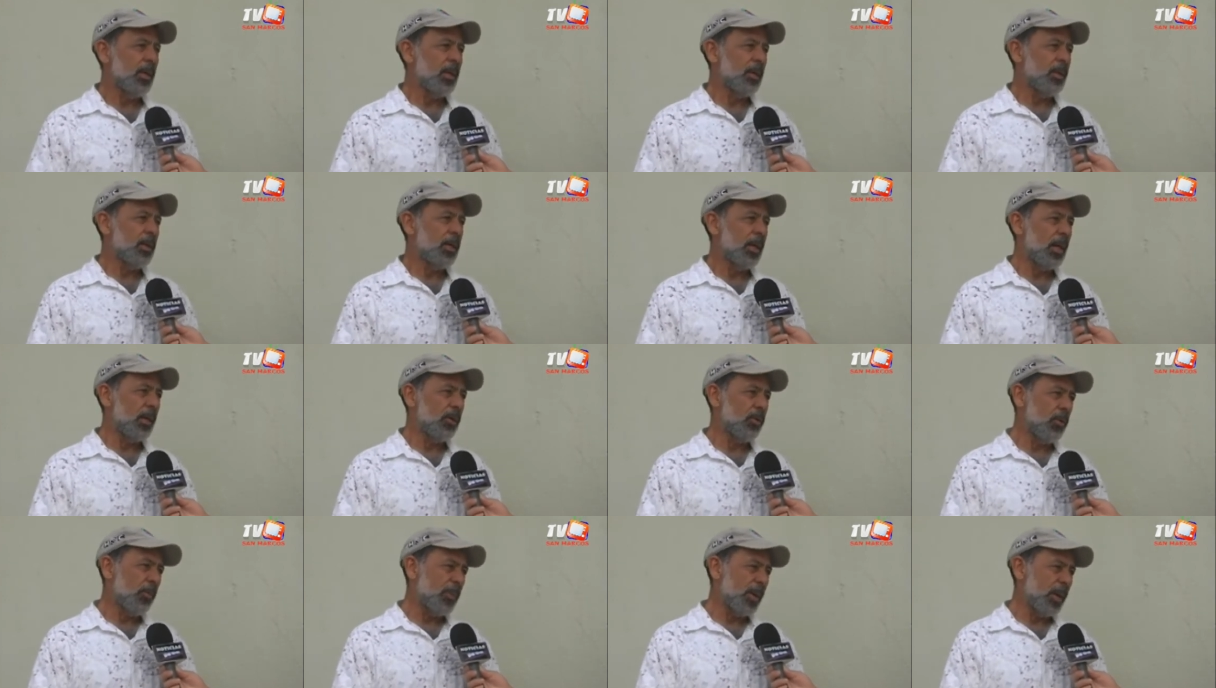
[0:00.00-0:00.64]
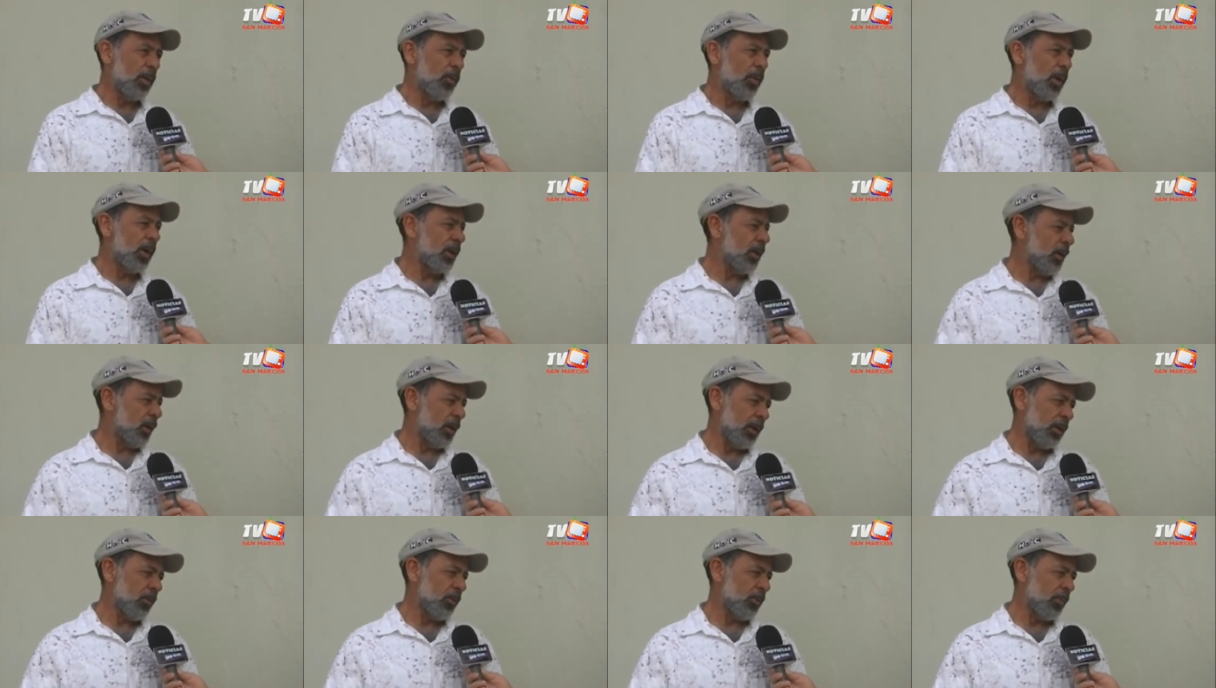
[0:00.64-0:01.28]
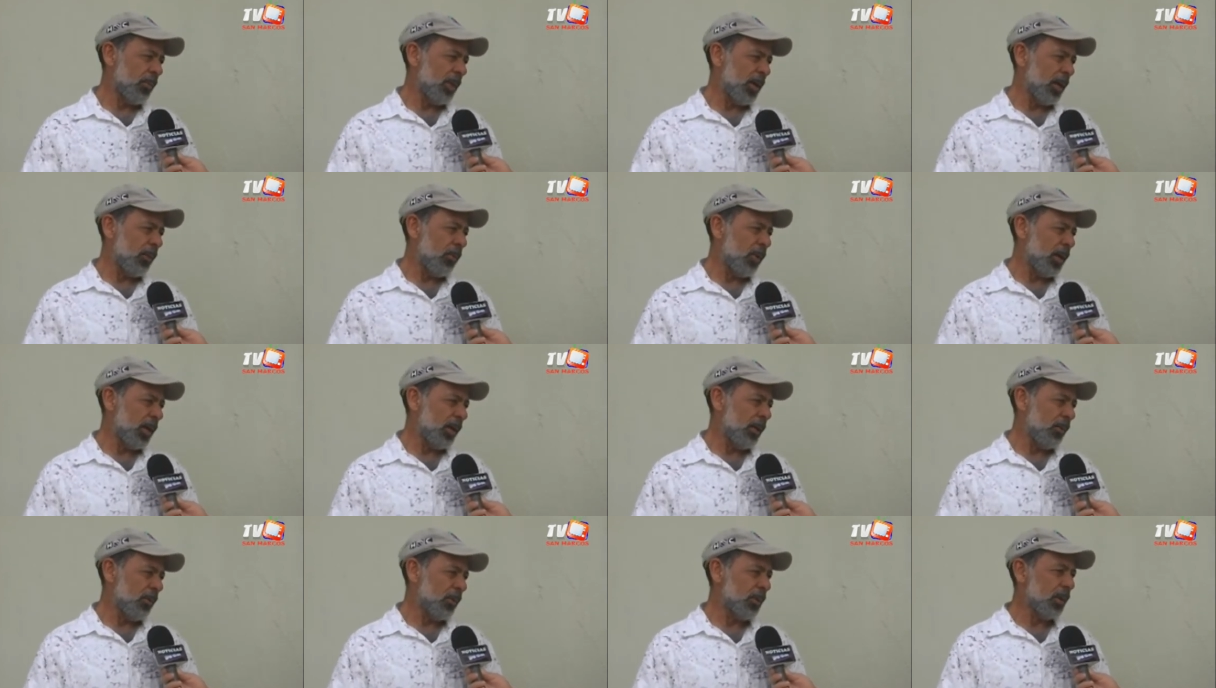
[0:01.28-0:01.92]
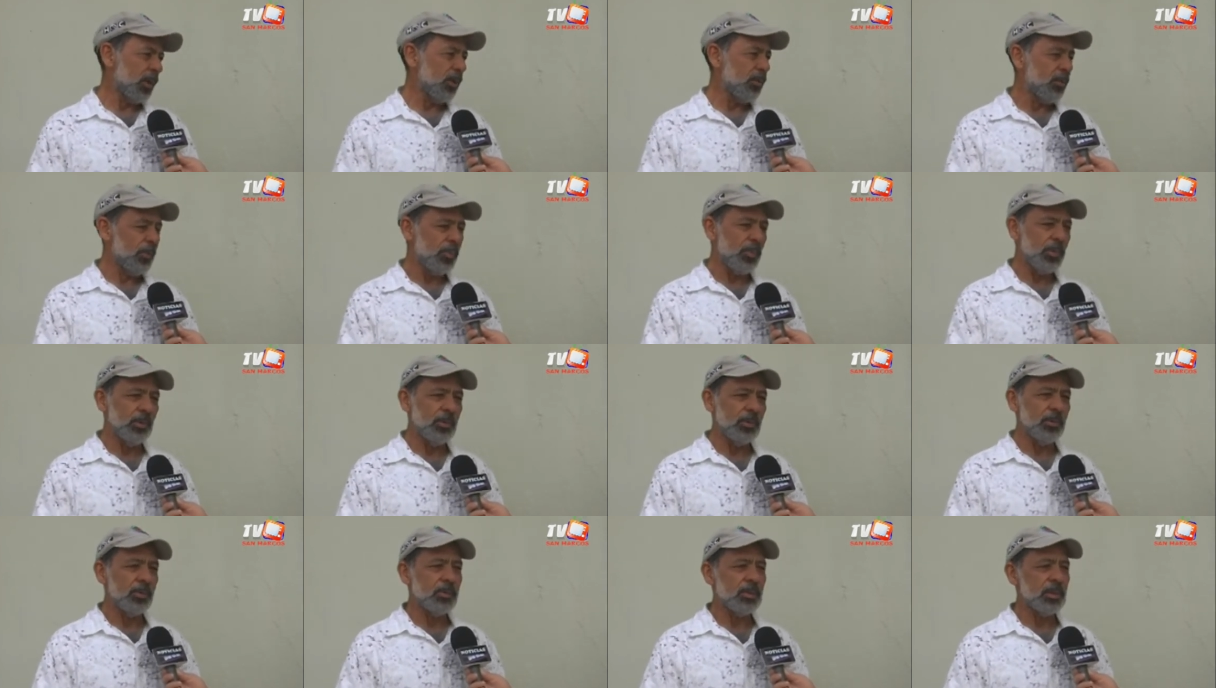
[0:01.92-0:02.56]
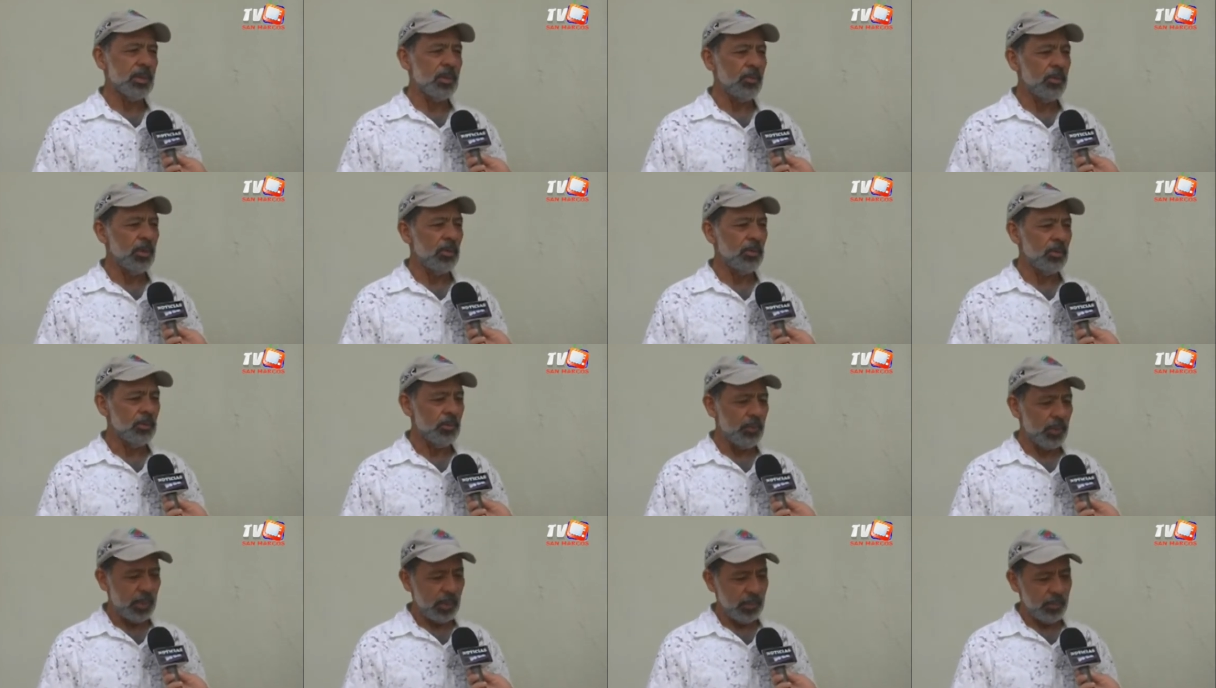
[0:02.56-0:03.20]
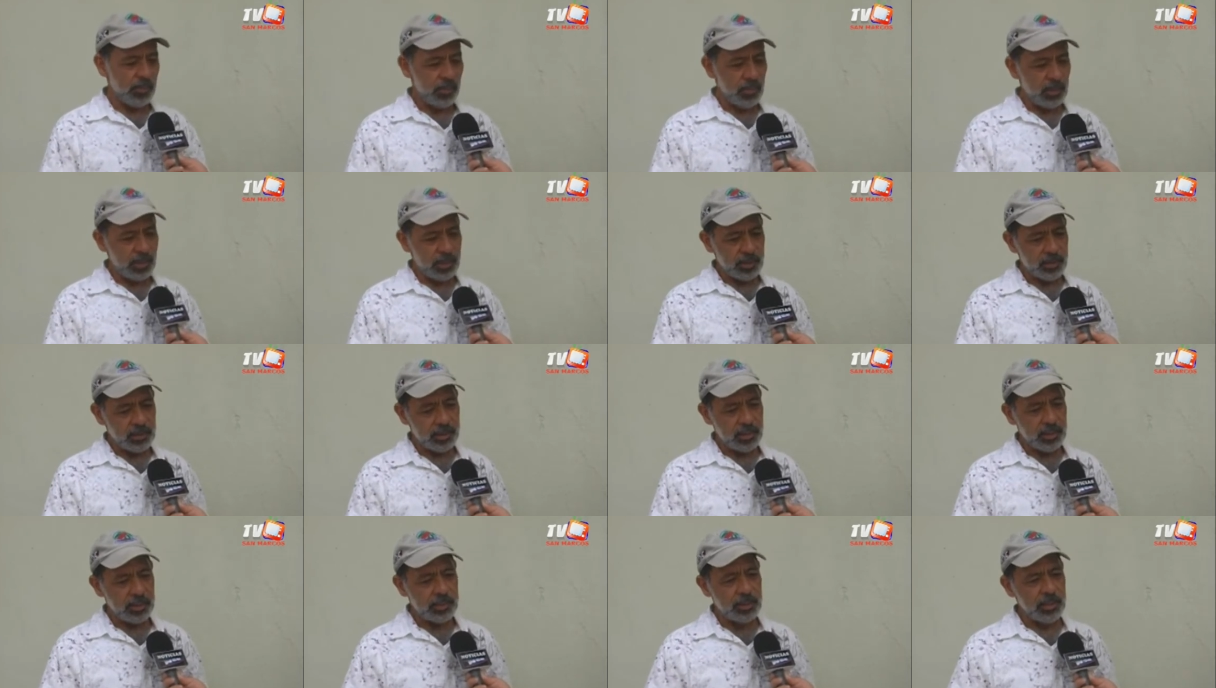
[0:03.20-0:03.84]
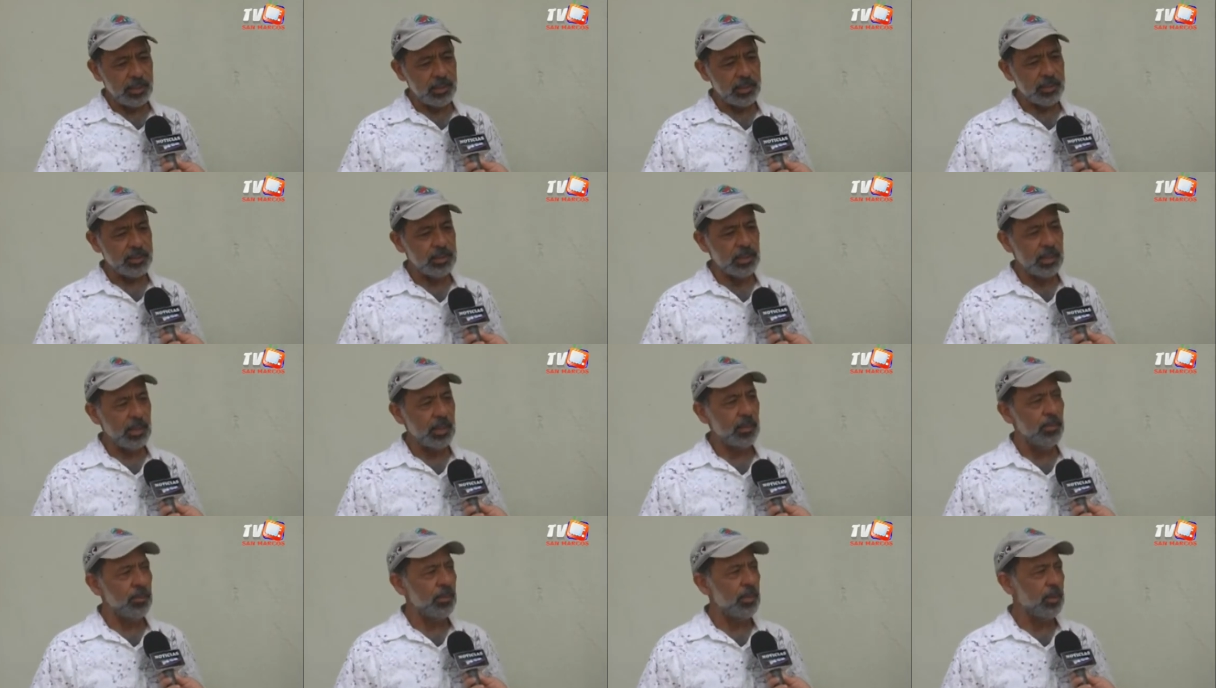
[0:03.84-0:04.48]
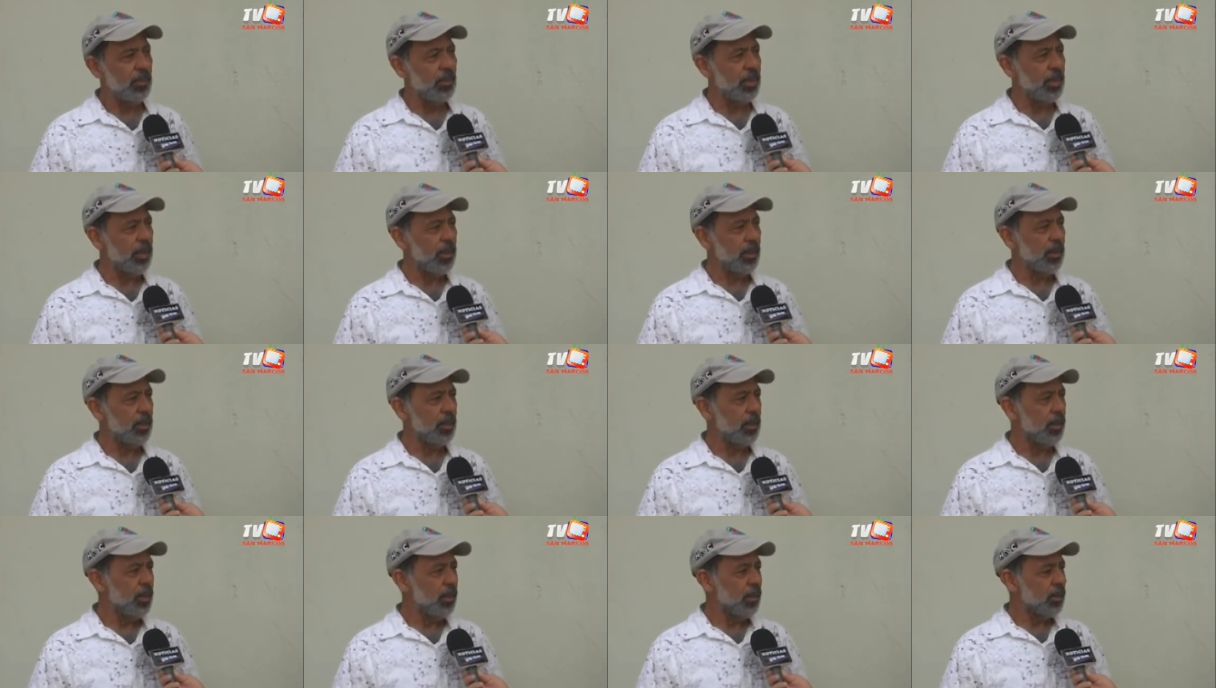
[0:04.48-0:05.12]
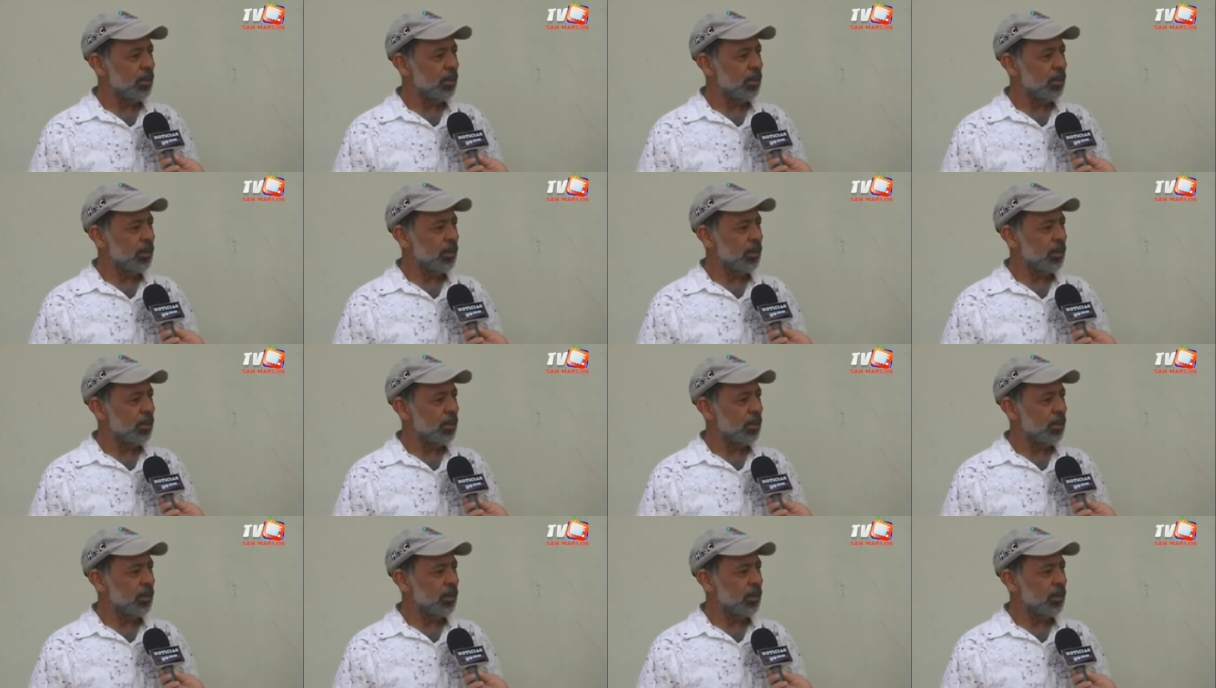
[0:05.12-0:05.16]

de agropecuaria en agropecuario buscando productos químicos para poder tratar esa enfermedad,